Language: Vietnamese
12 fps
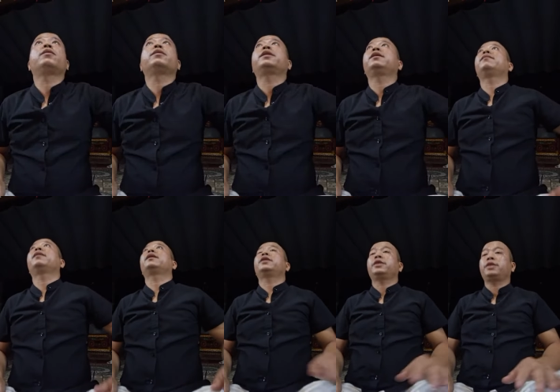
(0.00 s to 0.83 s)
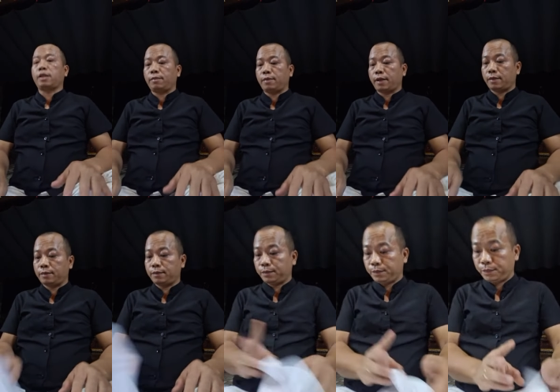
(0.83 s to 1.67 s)
con xin về trên cha mẹ
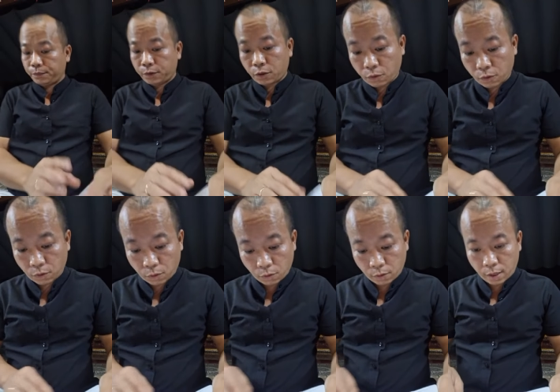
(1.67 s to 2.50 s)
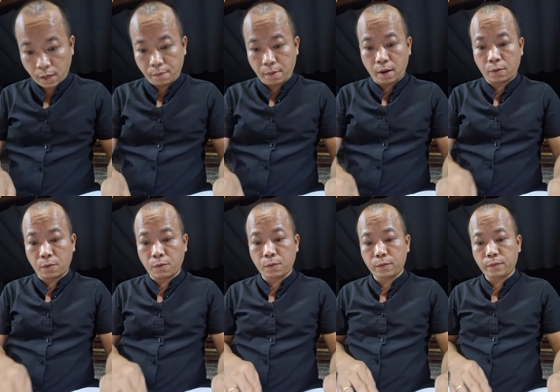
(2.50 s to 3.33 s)
cho con ôn lại bài
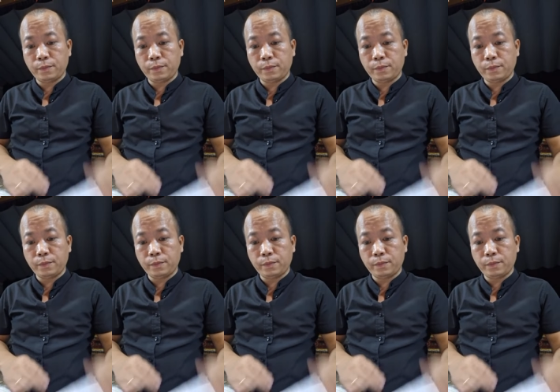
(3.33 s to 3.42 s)
cũ